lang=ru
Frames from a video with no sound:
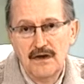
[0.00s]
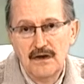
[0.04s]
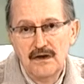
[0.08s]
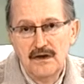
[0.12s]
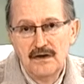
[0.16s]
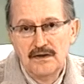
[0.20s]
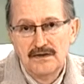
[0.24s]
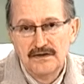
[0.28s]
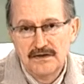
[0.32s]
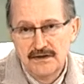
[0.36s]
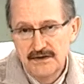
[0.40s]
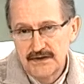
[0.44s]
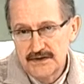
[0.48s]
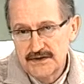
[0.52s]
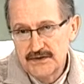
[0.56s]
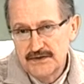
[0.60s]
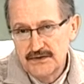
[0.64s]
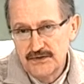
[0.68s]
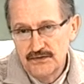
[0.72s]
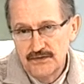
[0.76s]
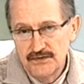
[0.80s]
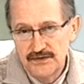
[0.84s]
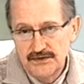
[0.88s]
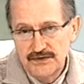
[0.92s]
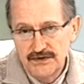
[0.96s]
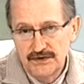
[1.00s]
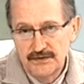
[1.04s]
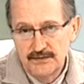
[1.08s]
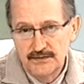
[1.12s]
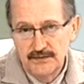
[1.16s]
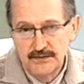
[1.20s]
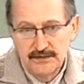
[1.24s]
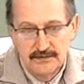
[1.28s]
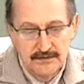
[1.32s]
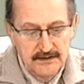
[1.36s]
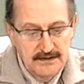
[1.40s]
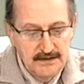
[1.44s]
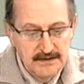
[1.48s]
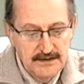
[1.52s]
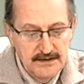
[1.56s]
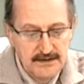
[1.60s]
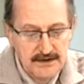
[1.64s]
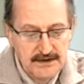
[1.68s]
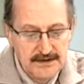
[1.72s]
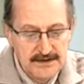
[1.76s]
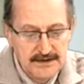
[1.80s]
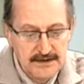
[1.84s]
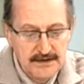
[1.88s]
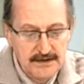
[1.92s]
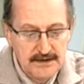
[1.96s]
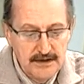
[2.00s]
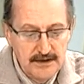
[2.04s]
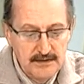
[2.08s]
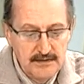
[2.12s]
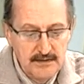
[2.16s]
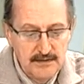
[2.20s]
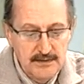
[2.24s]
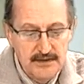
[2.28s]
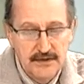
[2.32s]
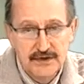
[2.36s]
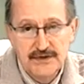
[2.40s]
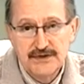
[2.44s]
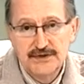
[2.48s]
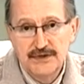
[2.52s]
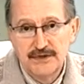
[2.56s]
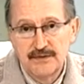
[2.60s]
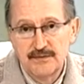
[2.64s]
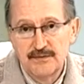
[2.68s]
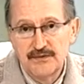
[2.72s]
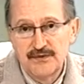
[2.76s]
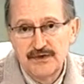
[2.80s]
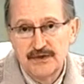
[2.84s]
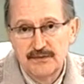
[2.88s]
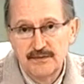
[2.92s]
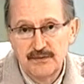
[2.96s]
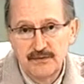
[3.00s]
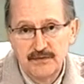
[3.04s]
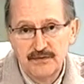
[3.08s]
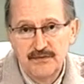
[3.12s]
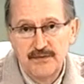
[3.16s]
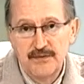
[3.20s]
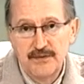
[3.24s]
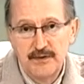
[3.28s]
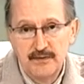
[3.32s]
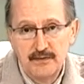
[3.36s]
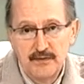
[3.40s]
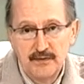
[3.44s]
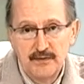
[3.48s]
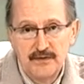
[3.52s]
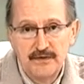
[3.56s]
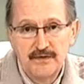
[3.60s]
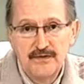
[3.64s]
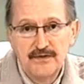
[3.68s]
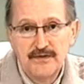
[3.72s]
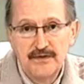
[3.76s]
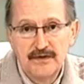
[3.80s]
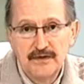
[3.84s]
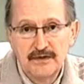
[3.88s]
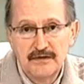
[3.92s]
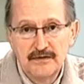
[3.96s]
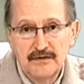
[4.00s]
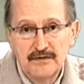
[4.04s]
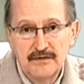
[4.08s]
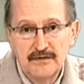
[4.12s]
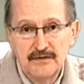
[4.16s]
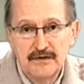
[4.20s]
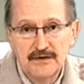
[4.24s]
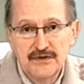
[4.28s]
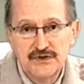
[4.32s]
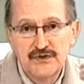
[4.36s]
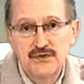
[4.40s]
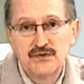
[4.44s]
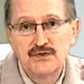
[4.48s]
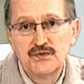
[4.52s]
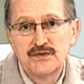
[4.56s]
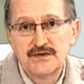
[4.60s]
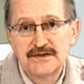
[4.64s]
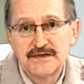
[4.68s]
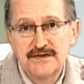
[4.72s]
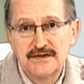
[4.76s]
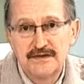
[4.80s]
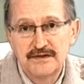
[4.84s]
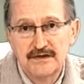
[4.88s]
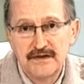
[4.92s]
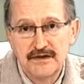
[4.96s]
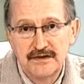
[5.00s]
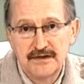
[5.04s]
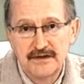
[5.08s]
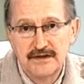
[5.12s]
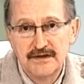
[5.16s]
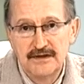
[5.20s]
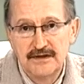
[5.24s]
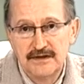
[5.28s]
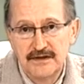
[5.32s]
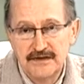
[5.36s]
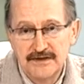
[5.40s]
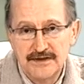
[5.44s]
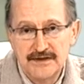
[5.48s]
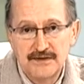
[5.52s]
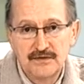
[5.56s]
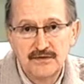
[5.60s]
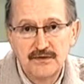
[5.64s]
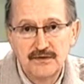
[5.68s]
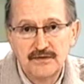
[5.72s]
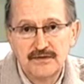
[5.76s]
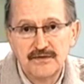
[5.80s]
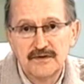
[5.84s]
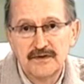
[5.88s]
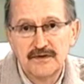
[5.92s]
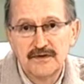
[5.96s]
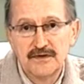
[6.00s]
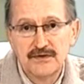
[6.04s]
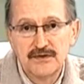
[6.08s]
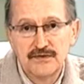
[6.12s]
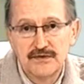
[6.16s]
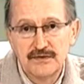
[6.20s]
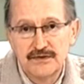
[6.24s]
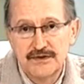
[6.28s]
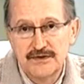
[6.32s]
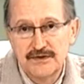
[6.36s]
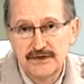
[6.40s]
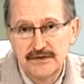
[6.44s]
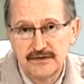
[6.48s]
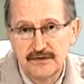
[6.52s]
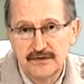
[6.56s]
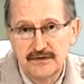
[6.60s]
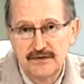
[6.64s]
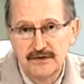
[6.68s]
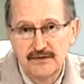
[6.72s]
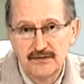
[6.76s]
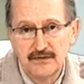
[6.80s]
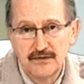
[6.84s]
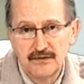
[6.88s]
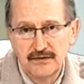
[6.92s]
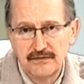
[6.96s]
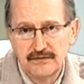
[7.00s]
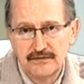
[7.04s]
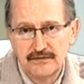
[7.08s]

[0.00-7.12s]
Здравствуйте, уважаемые телезрители. Мы продолжаем нашу работу в прямом эфире. Наш гость Андрей Танцюра, волонтер, человек, который,